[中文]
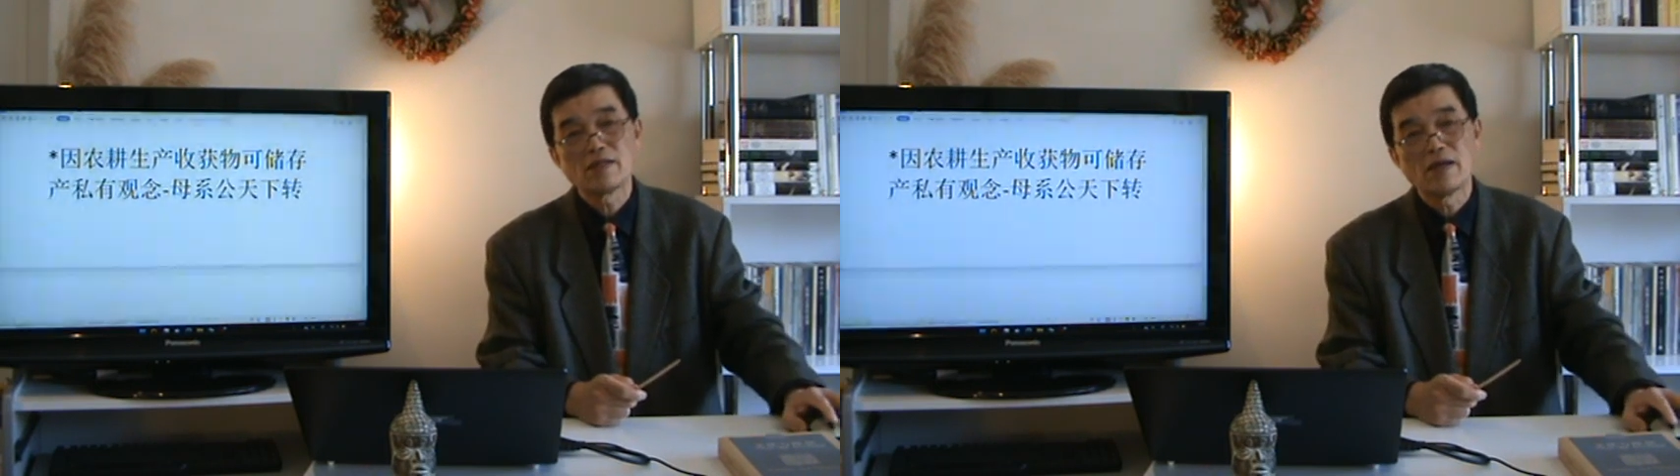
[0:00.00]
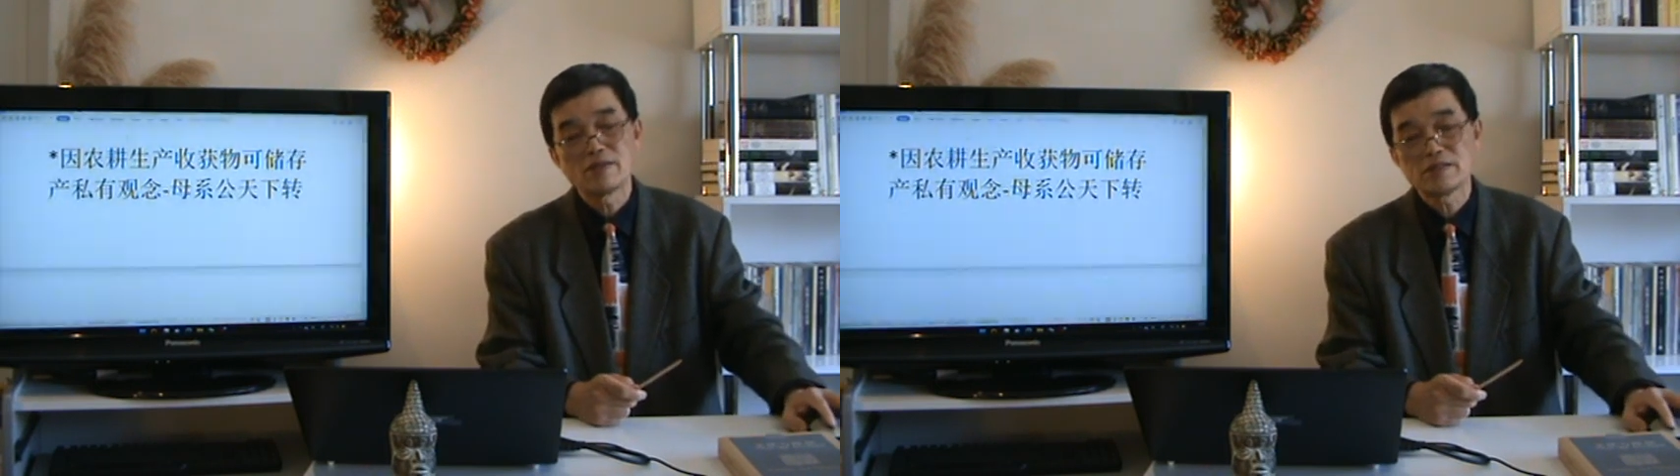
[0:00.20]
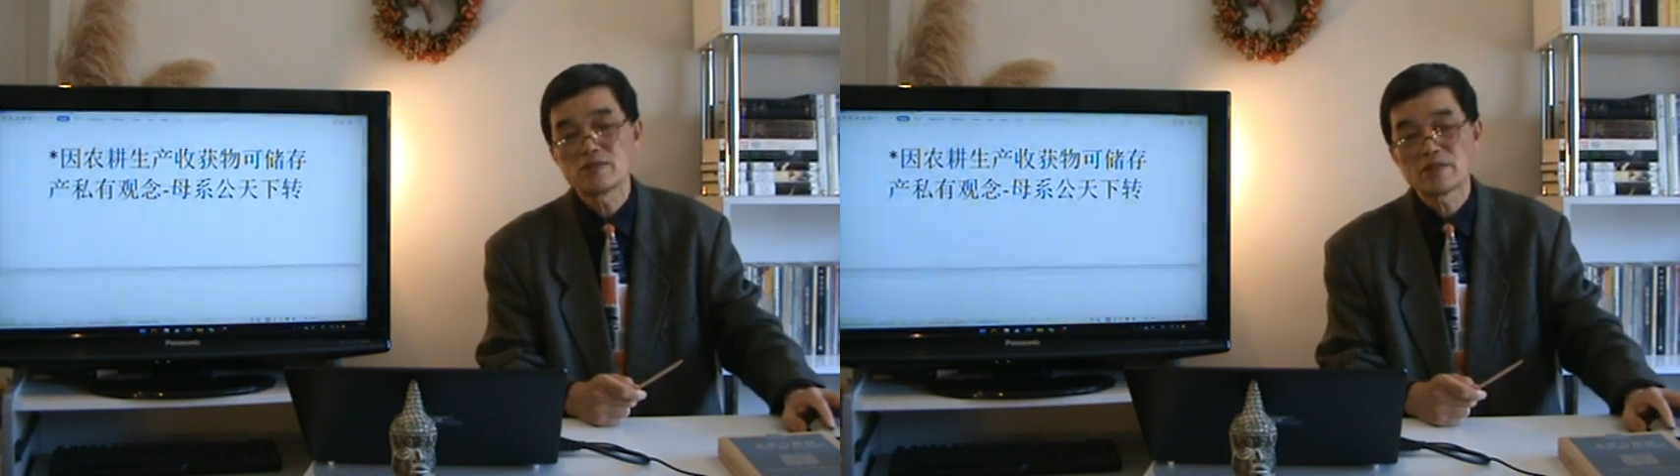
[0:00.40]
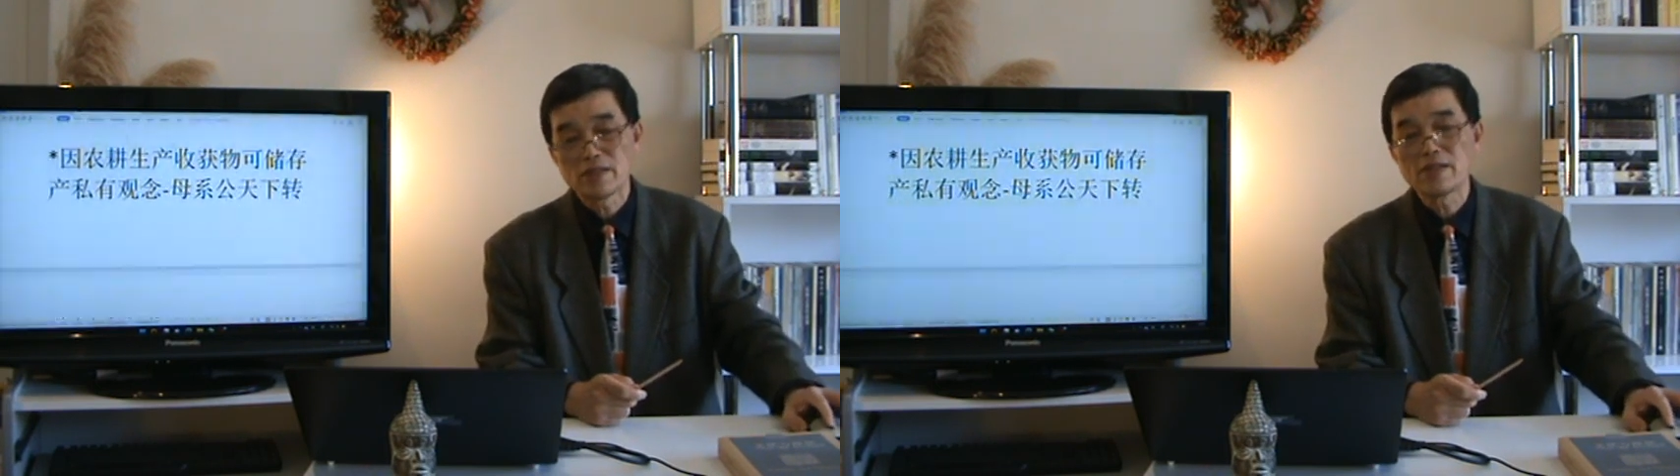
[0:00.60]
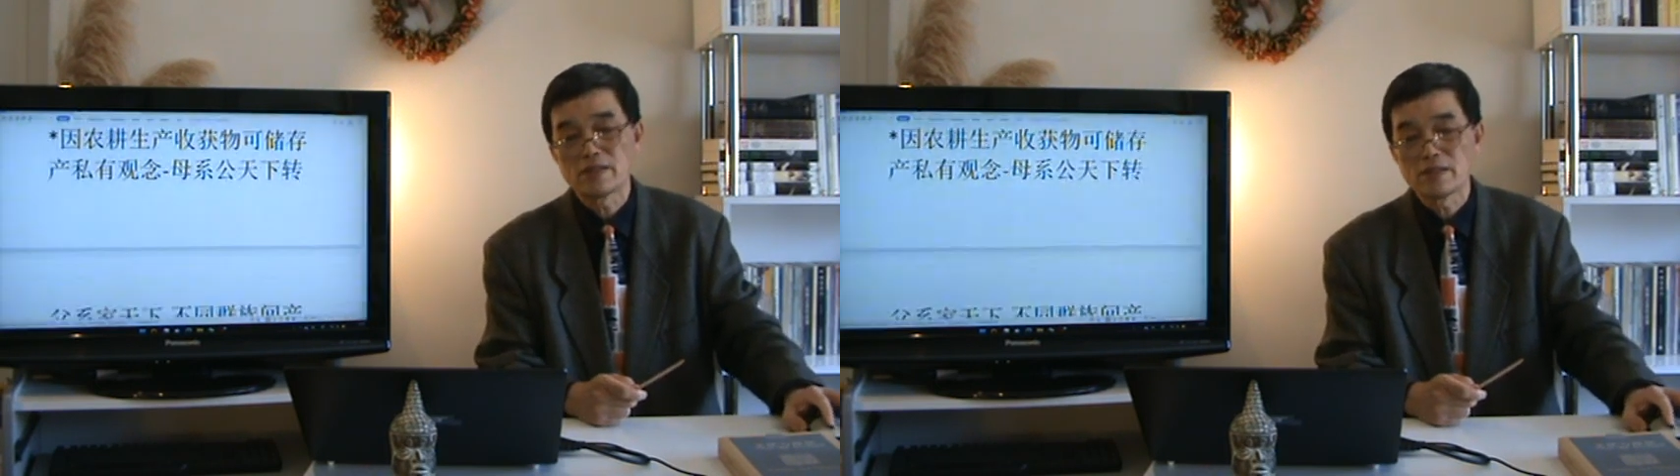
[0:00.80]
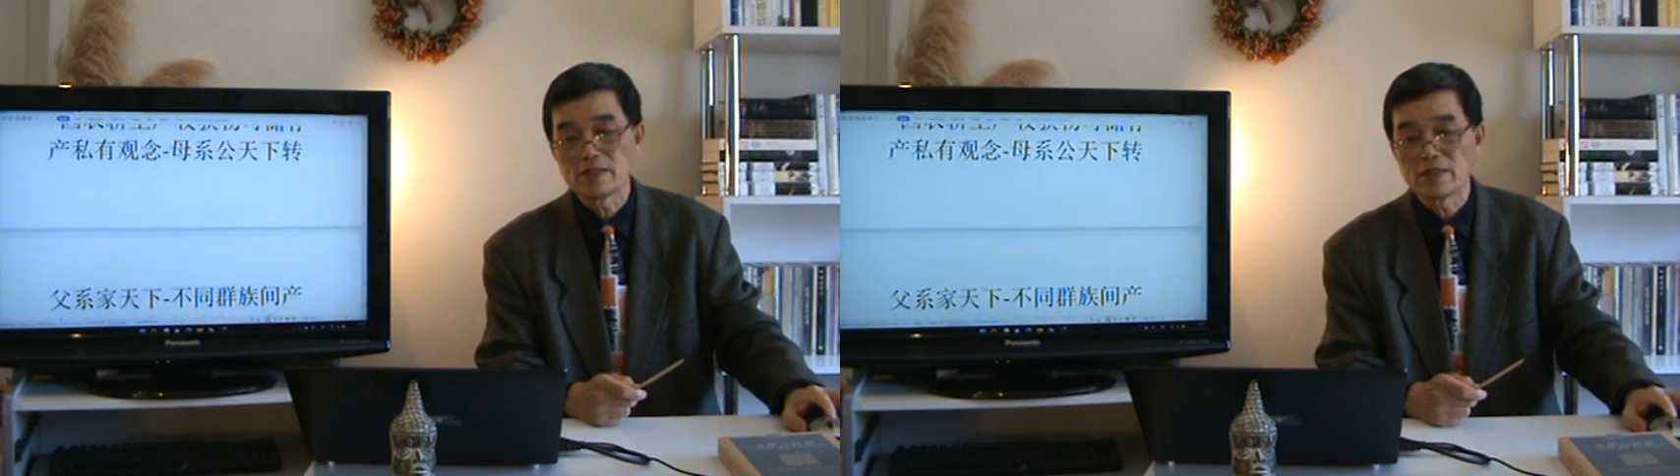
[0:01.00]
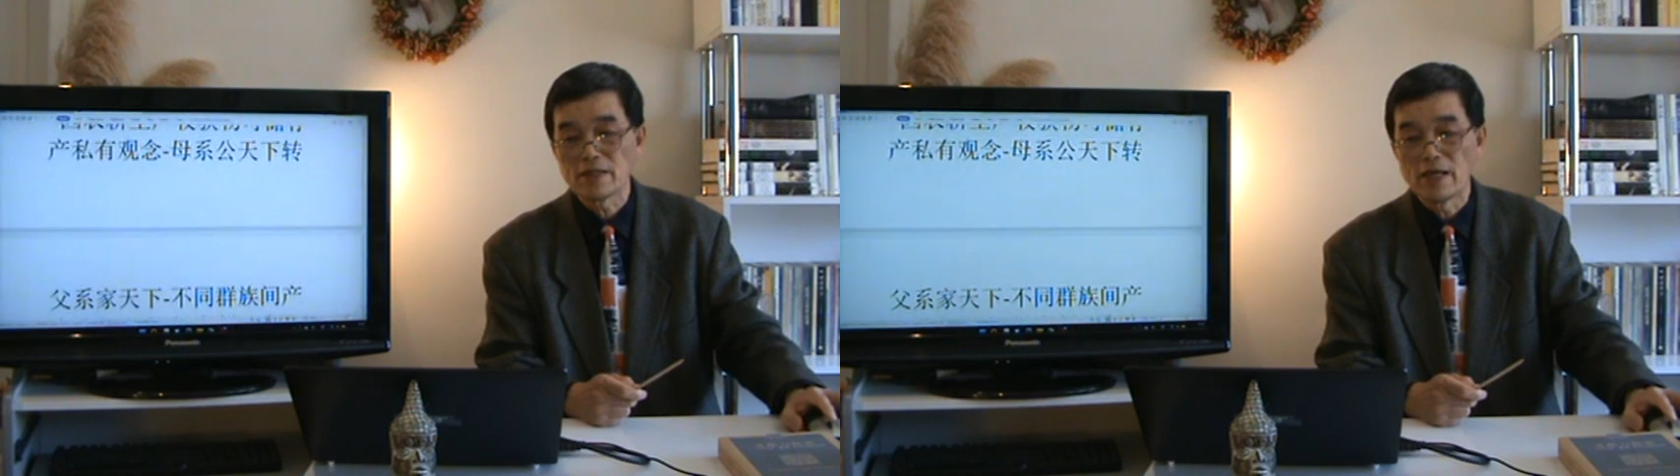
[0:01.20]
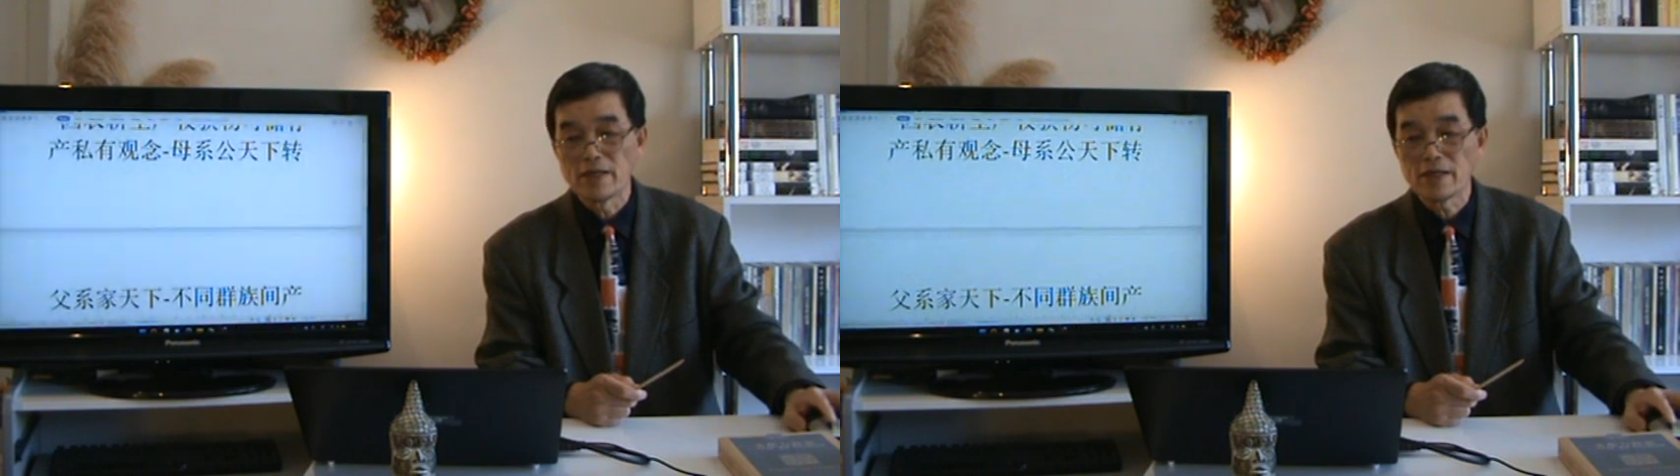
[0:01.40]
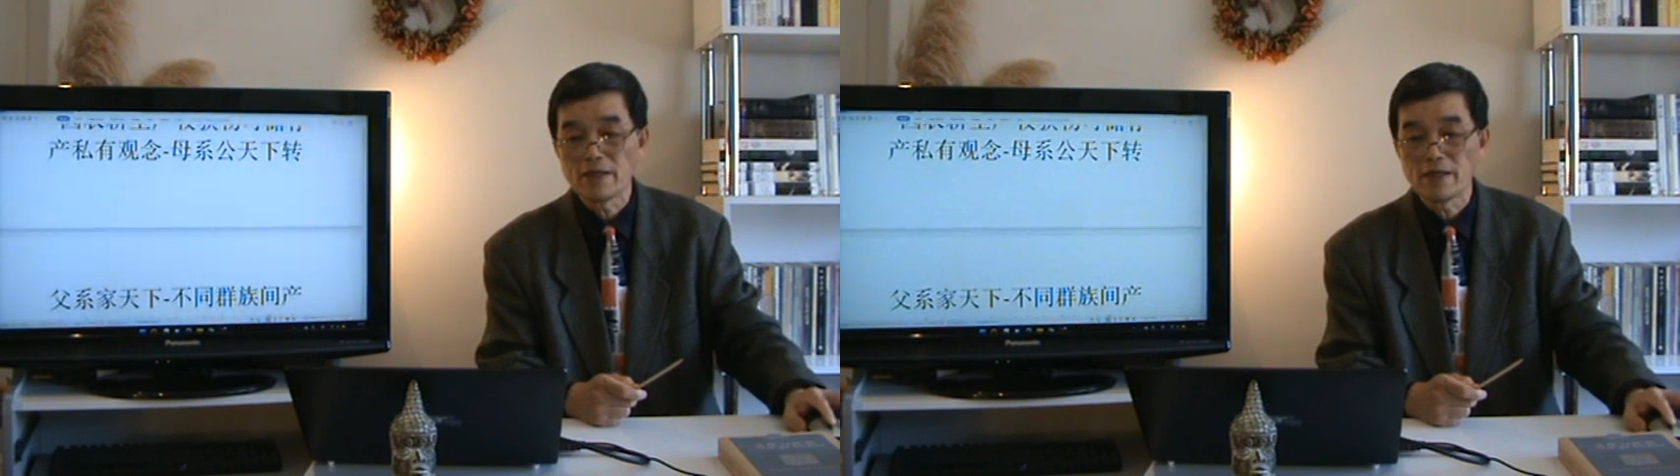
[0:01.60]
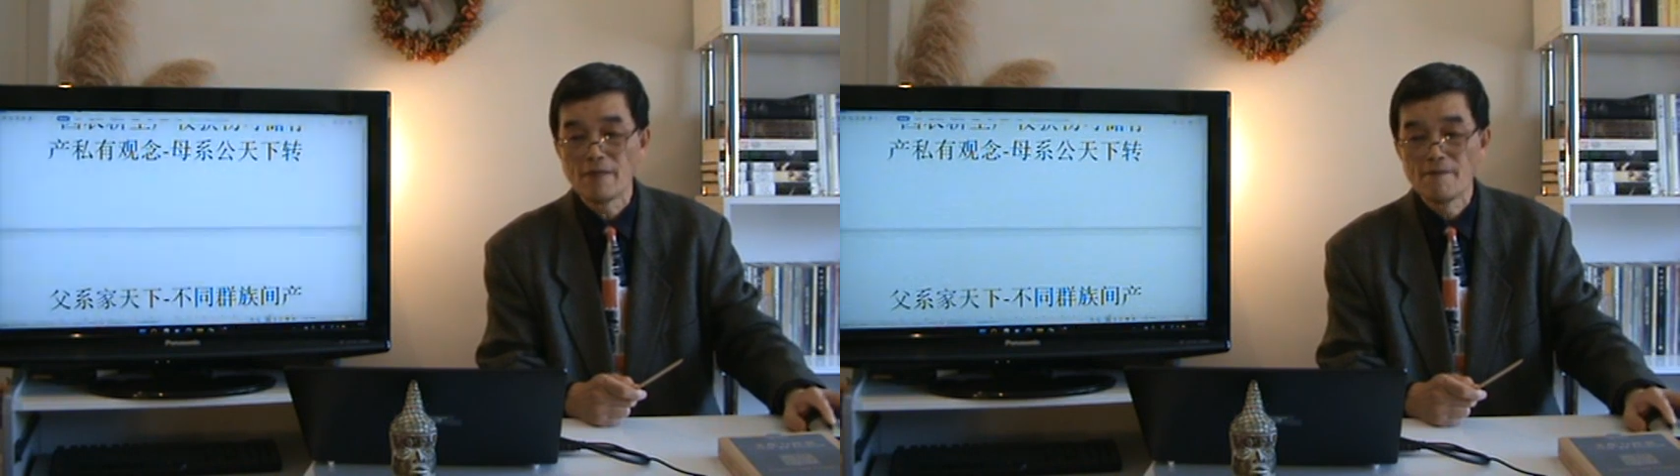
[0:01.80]
呃，私有财产的这个概念
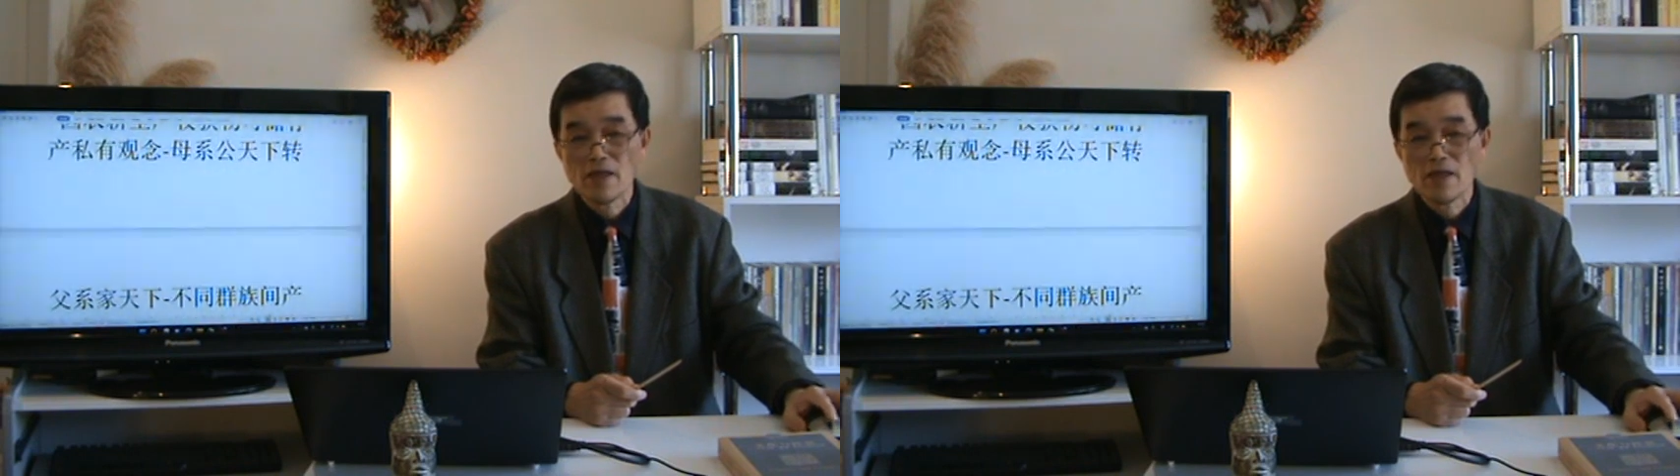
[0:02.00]
概念。